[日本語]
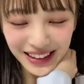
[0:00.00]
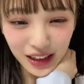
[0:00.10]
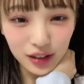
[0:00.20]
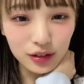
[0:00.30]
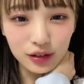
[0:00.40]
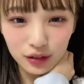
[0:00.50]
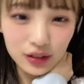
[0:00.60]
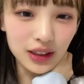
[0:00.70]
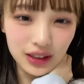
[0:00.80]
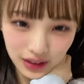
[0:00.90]
ハートの
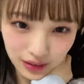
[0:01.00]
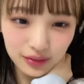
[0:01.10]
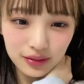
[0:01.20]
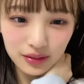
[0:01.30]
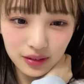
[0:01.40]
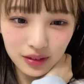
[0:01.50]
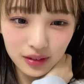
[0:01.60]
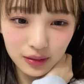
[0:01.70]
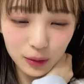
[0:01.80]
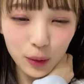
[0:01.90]
独占権
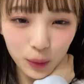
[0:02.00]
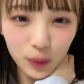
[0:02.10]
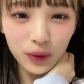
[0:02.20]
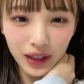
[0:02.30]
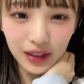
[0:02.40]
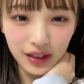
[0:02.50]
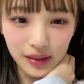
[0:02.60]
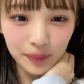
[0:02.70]
両方やりたい